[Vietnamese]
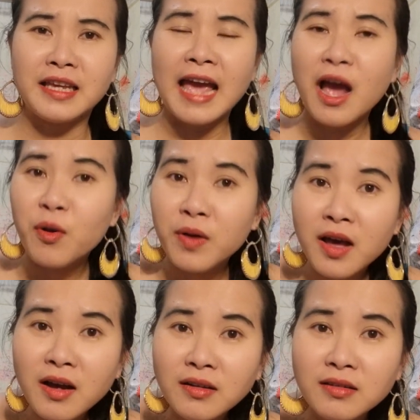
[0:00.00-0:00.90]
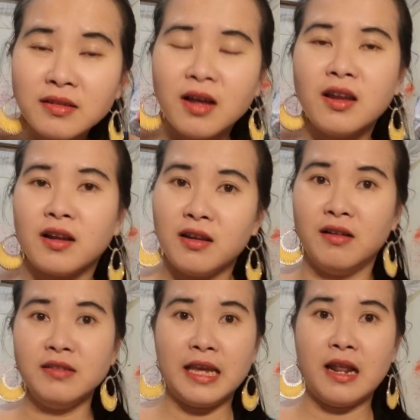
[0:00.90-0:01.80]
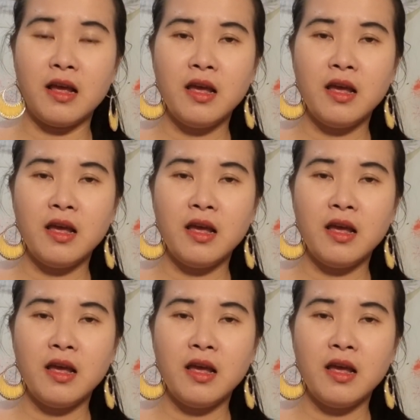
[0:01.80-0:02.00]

cao lớn nó lực lưỡng vậy đó